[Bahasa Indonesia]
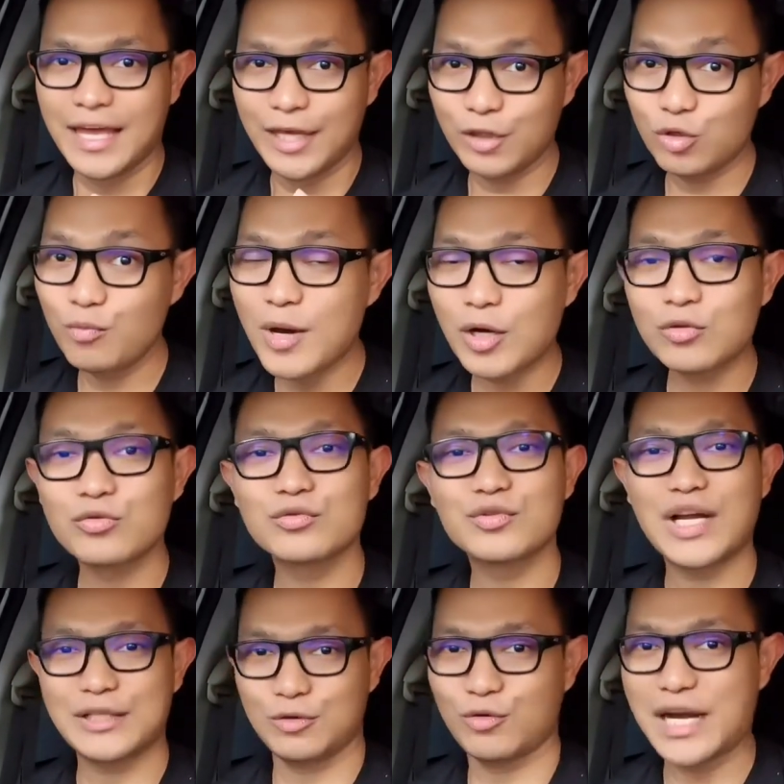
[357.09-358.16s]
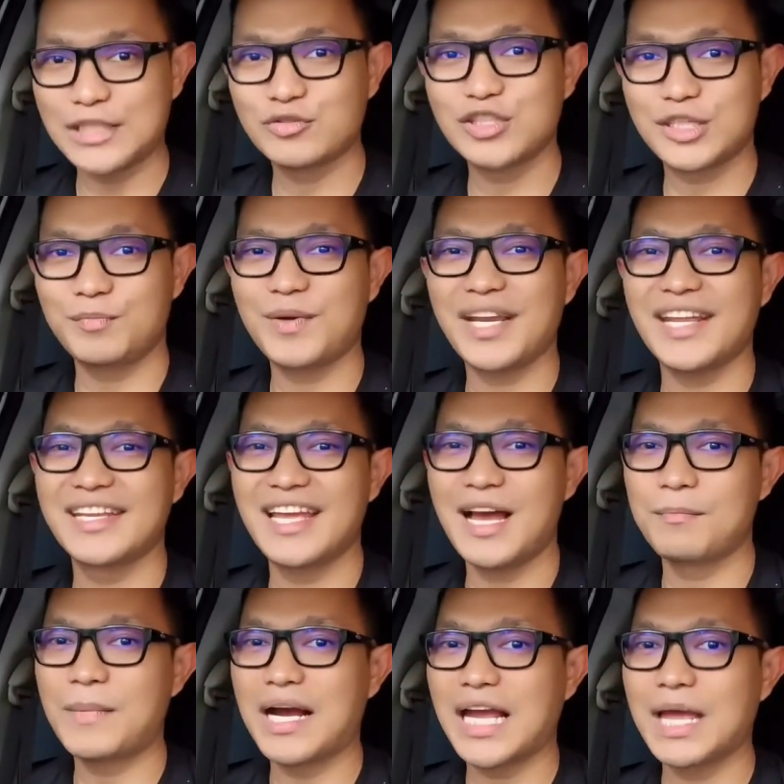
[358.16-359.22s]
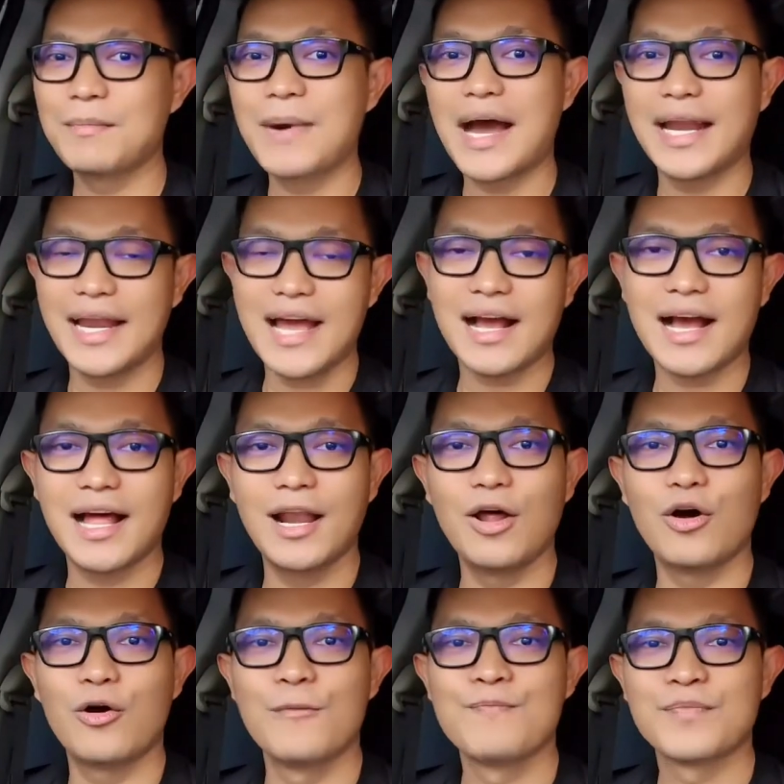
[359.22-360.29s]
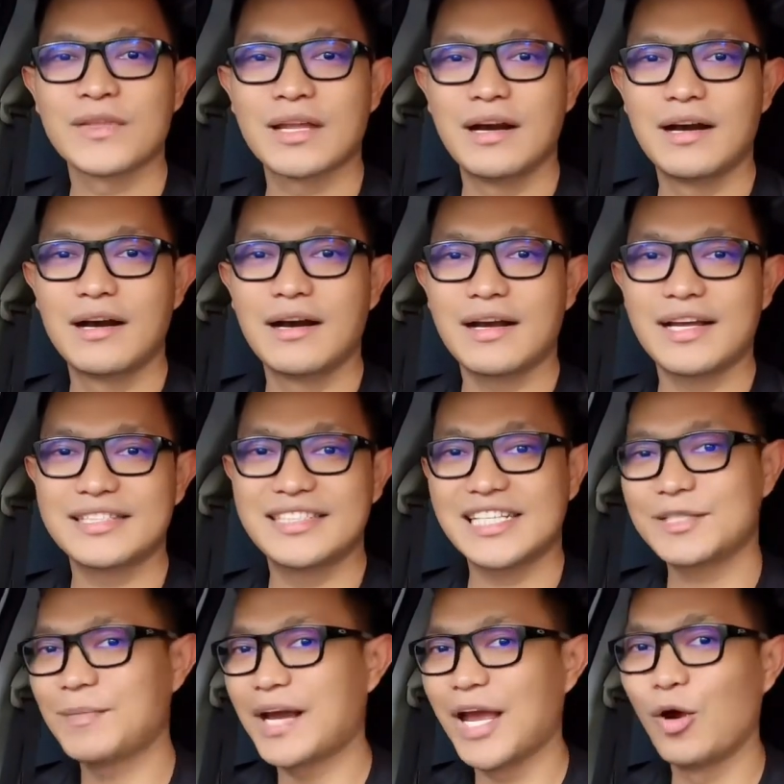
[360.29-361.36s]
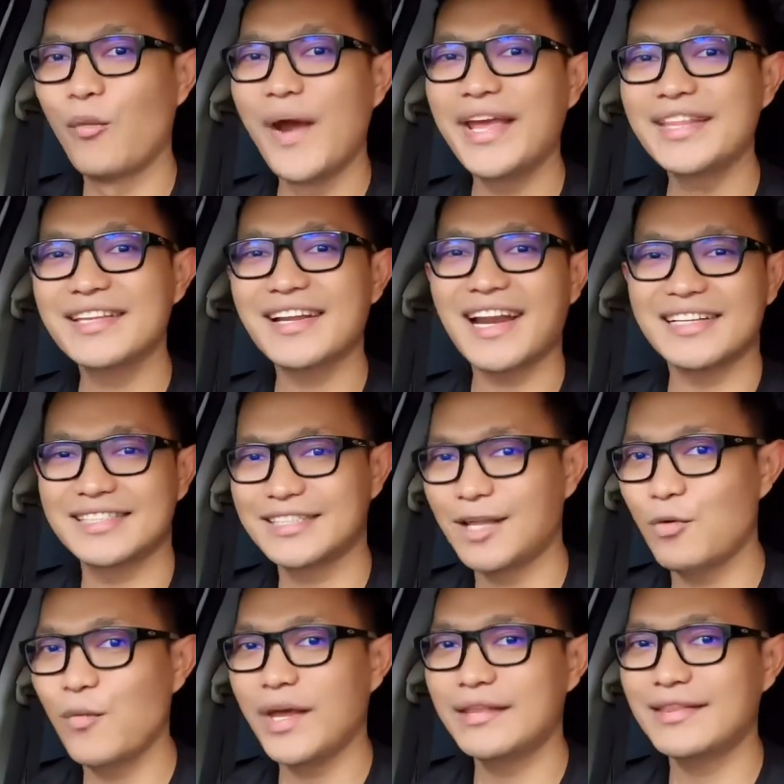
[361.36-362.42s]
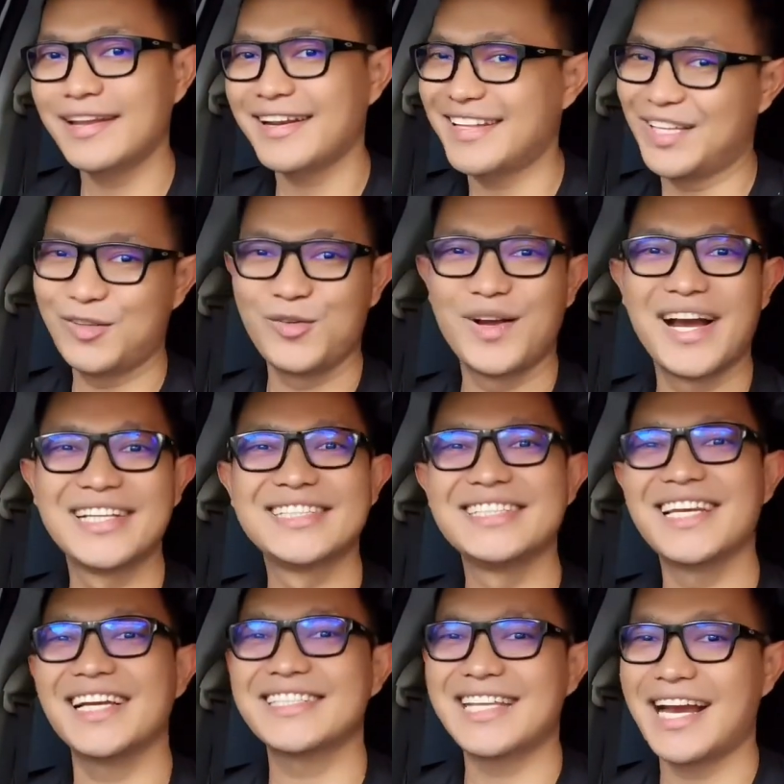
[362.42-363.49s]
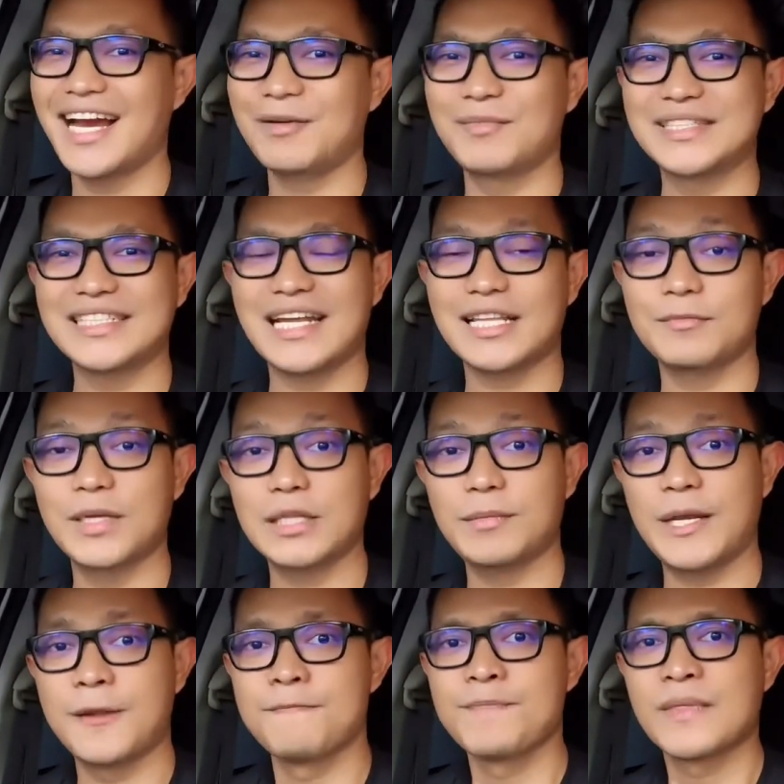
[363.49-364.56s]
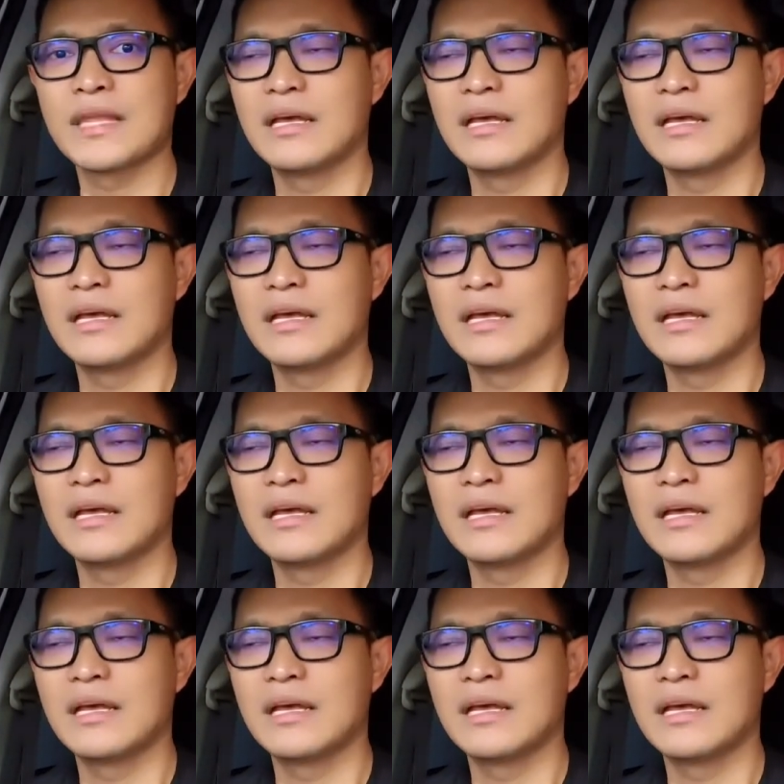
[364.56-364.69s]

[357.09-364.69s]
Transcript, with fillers: Itu baru tukang, tukang cuci piring ya. Bagaimana kalau uh, kerja sebagai waiter, assistant waiter itu gajinya sangat besar teman-teman.